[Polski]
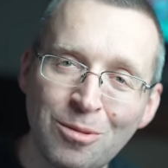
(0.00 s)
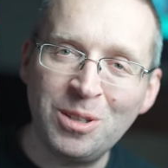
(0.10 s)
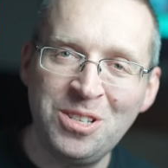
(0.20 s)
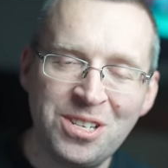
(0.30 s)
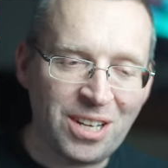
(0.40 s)

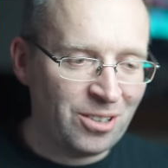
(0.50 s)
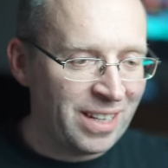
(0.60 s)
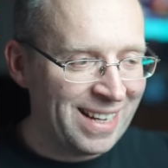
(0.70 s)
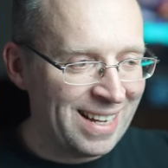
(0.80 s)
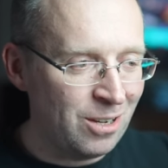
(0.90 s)
robotnicza to
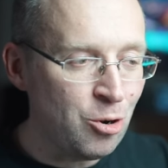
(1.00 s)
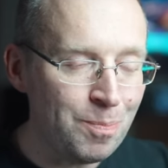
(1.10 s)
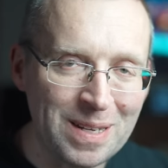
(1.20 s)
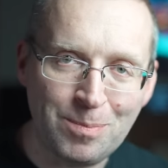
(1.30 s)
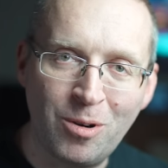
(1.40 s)
taka
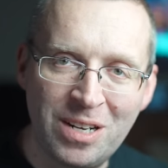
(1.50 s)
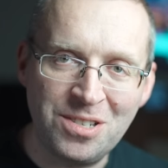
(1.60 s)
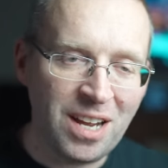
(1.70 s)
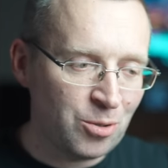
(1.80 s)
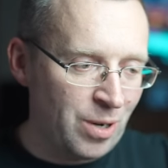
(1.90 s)
grupa
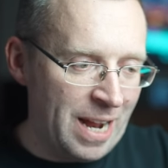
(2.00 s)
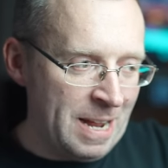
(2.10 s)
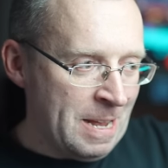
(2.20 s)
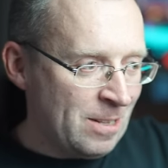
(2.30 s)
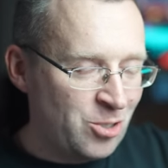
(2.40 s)
społeczna, która
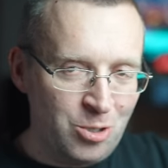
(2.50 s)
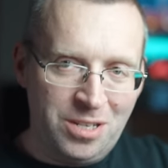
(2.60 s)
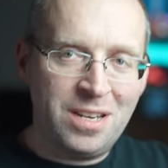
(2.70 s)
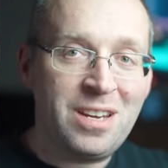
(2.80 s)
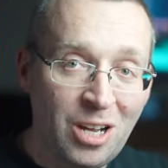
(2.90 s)

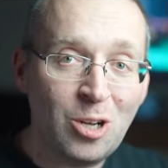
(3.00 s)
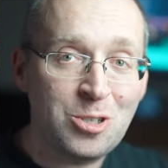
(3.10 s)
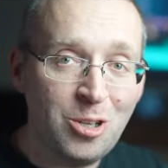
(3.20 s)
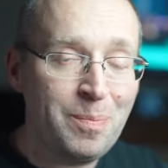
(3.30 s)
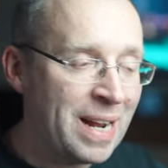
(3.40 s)
codziennie chodzi
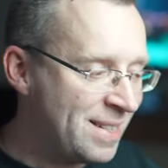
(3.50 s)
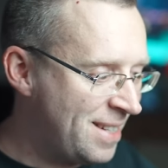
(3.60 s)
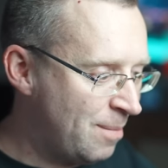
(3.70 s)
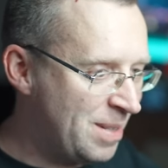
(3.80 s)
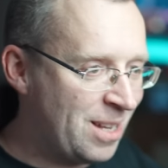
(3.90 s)
do
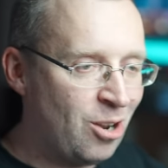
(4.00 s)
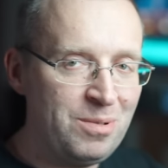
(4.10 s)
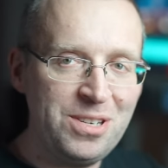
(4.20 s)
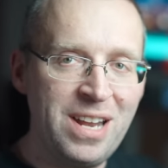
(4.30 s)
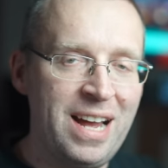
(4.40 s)
pracy, aby
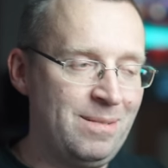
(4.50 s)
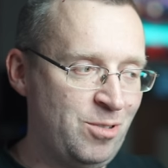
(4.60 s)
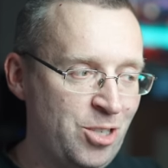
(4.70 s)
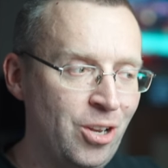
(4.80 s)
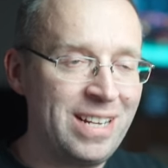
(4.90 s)
zarobić na
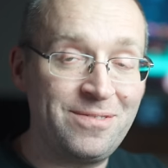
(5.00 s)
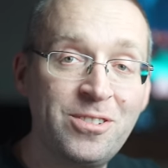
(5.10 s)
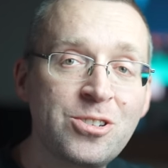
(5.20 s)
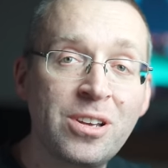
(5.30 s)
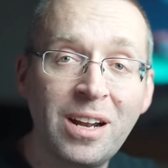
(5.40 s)
coraz
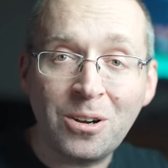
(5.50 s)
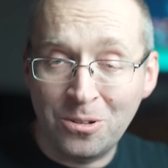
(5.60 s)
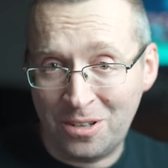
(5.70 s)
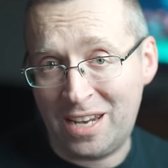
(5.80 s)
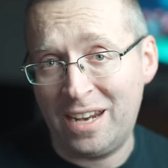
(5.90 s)
wyższe
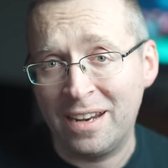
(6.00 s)
rachunki.